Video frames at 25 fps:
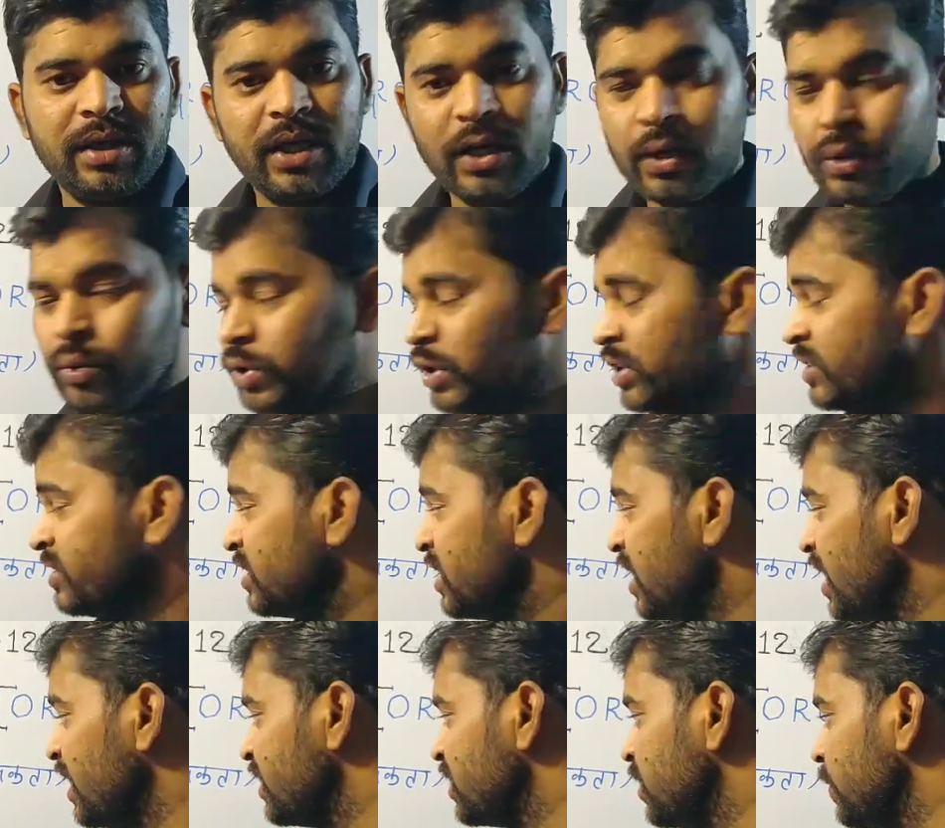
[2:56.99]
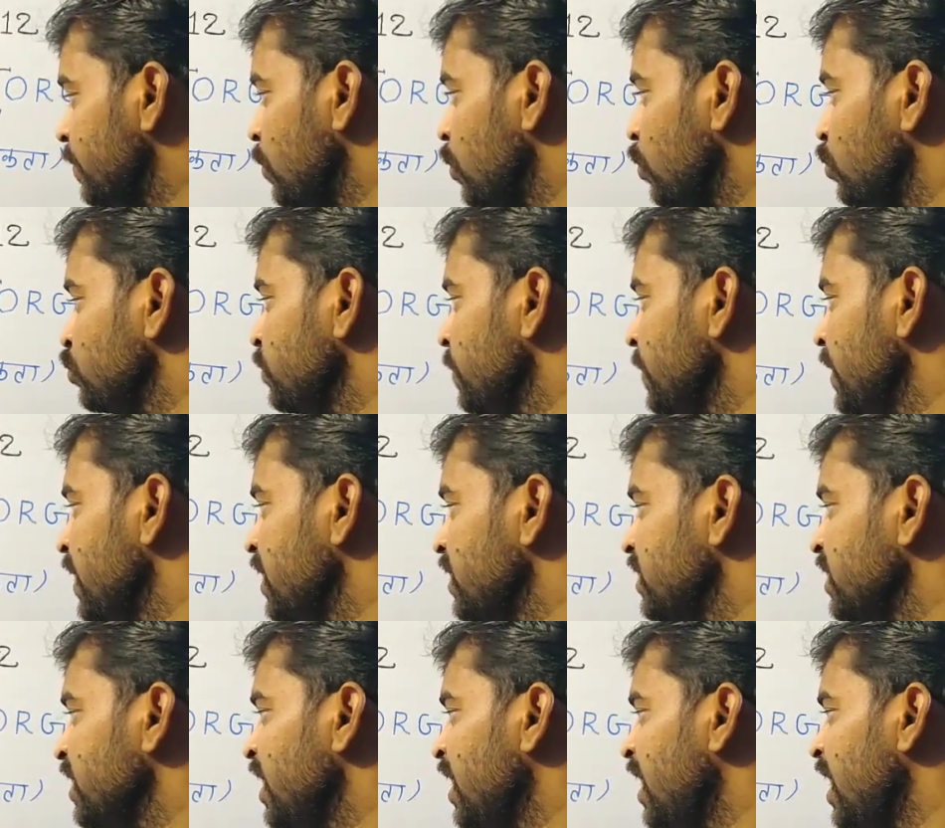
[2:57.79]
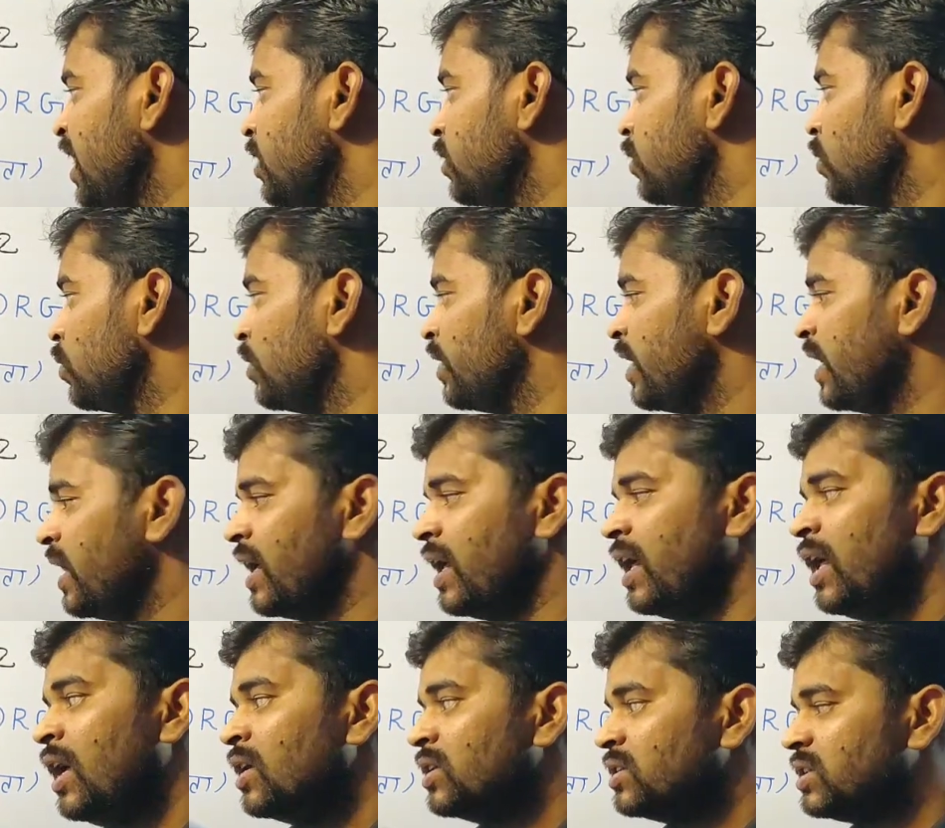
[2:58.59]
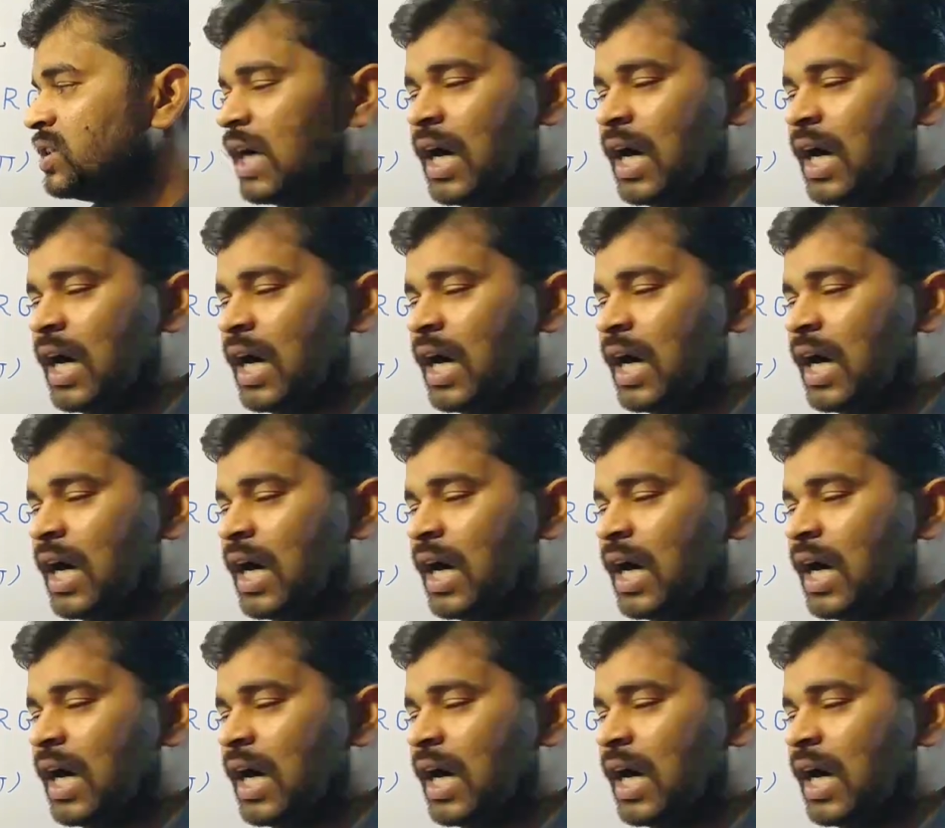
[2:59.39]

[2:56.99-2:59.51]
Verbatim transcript: क्योंकि इसके अंतिम कोष में कितने इलेक्ट्रॉन हैं